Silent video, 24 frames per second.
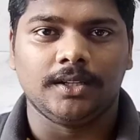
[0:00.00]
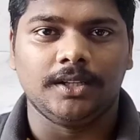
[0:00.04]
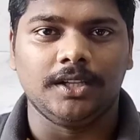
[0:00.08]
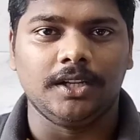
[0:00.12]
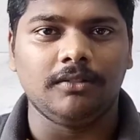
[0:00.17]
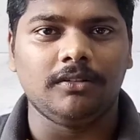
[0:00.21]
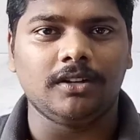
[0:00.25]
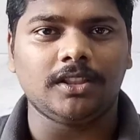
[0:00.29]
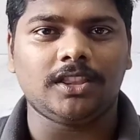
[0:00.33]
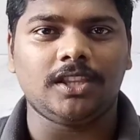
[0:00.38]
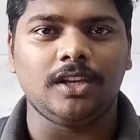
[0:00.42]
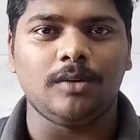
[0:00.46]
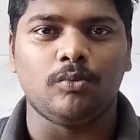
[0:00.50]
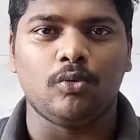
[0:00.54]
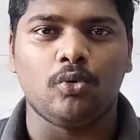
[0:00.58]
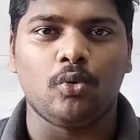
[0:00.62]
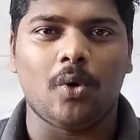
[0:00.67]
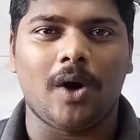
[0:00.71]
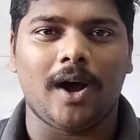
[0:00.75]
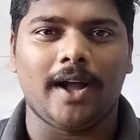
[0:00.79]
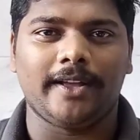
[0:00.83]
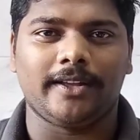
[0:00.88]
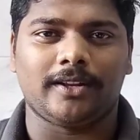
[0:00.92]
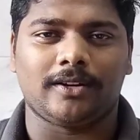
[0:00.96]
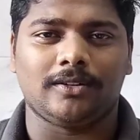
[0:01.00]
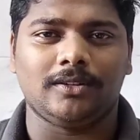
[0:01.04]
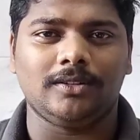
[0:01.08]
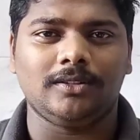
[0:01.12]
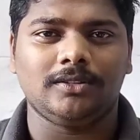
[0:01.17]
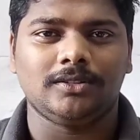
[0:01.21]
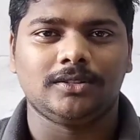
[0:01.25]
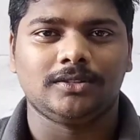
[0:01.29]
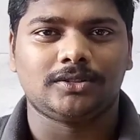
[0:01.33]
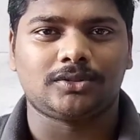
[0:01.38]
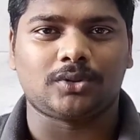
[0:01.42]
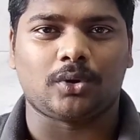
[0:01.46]
இருபத்தி மூவாயிரம்
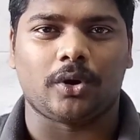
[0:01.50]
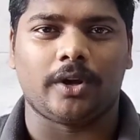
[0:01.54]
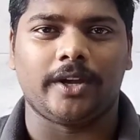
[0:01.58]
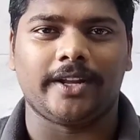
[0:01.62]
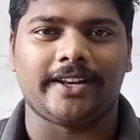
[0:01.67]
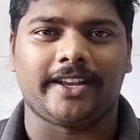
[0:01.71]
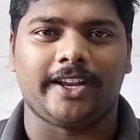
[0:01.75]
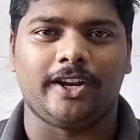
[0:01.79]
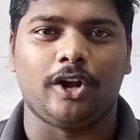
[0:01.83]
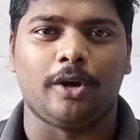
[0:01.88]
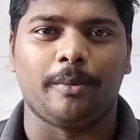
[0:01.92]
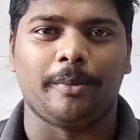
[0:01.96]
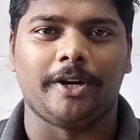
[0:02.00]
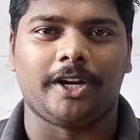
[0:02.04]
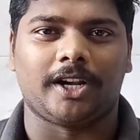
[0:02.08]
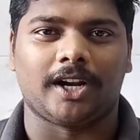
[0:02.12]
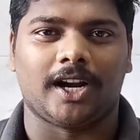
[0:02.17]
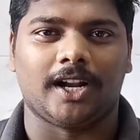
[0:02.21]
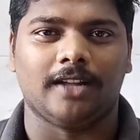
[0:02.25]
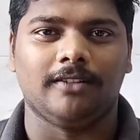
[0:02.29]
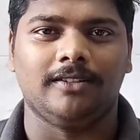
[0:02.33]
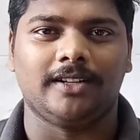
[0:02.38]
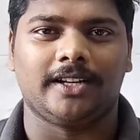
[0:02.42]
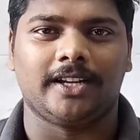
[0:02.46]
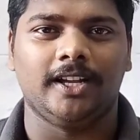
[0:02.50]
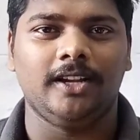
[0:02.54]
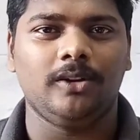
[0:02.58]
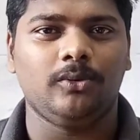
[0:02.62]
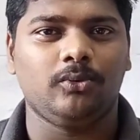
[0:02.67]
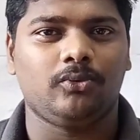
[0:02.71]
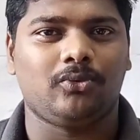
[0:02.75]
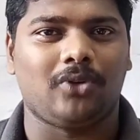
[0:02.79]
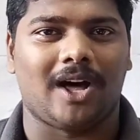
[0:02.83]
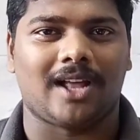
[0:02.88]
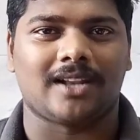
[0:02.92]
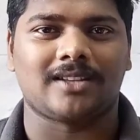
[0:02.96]
ஸ்கொயர் கிலோமீட்டர் அளவுக்கு
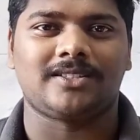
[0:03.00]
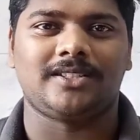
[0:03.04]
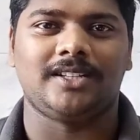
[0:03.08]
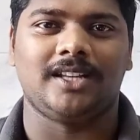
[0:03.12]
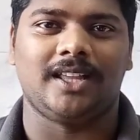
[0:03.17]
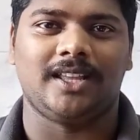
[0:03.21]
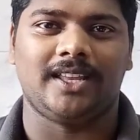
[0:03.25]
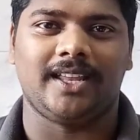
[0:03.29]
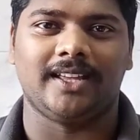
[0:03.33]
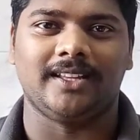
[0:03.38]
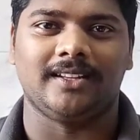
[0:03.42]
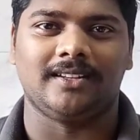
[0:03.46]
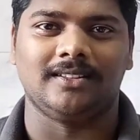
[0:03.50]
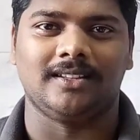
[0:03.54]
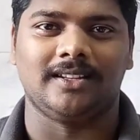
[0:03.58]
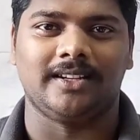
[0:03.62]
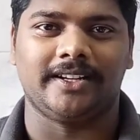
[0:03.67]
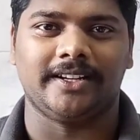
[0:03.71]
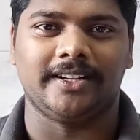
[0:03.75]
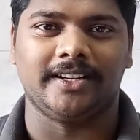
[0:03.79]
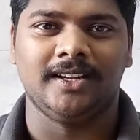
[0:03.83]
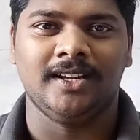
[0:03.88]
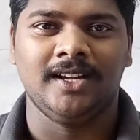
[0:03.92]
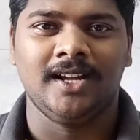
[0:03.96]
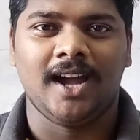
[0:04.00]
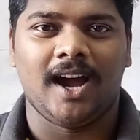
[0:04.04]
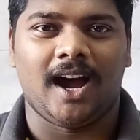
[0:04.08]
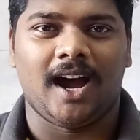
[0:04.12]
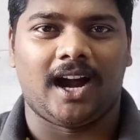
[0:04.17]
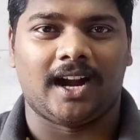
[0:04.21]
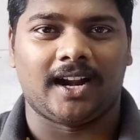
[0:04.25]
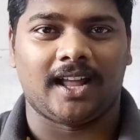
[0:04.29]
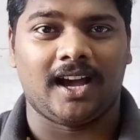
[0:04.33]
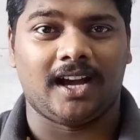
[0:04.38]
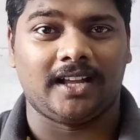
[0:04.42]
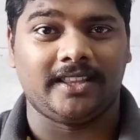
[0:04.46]
ஃபாரஸ்ட் ஏரியா இருந்திருக்கு
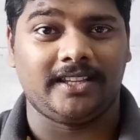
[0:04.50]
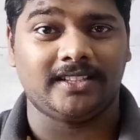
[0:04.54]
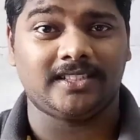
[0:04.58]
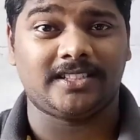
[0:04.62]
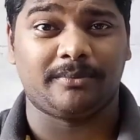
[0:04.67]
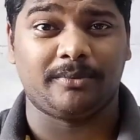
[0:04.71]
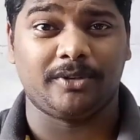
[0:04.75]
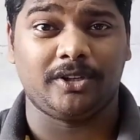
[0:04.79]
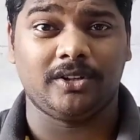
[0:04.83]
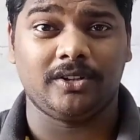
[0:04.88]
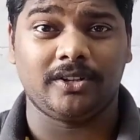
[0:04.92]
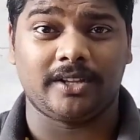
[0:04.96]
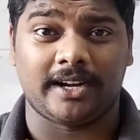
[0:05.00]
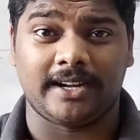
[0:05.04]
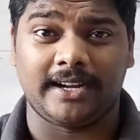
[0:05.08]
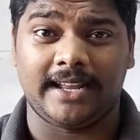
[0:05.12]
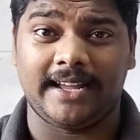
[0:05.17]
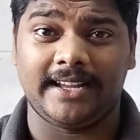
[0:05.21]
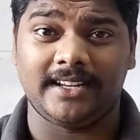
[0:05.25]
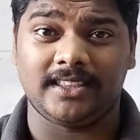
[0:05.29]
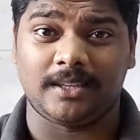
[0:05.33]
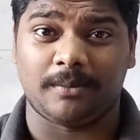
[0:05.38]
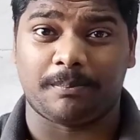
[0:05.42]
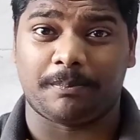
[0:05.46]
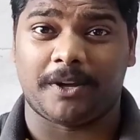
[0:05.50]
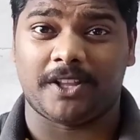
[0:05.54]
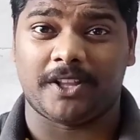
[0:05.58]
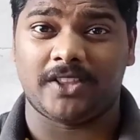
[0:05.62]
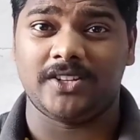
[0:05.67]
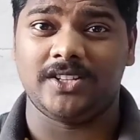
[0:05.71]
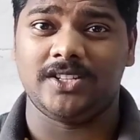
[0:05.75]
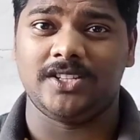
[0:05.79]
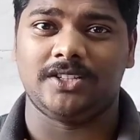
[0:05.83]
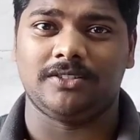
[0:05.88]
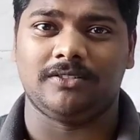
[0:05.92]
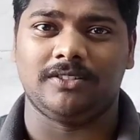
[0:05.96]
ஆனால் அதே சமயம் ரெண்டாயிரத்தி
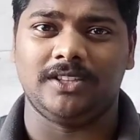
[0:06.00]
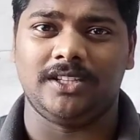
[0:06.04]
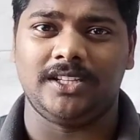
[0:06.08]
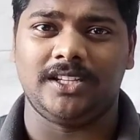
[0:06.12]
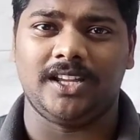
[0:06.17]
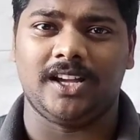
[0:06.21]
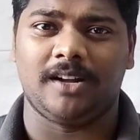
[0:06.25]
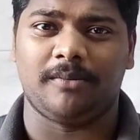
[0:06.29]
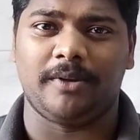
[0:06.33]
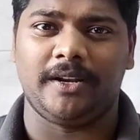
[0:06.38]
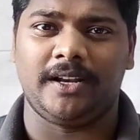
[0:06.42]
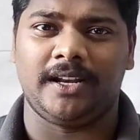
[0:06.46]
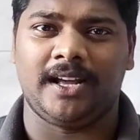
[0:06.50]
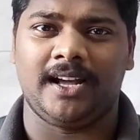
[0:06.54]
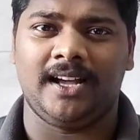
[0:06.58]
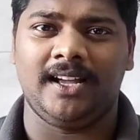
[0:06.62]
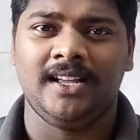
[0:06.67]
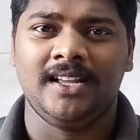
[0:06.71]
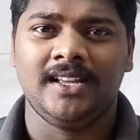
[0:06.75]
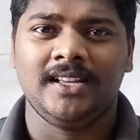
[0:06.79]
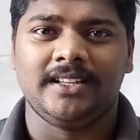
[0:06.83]
பதினஞ்சு வந்தீங்க அப்படின்னா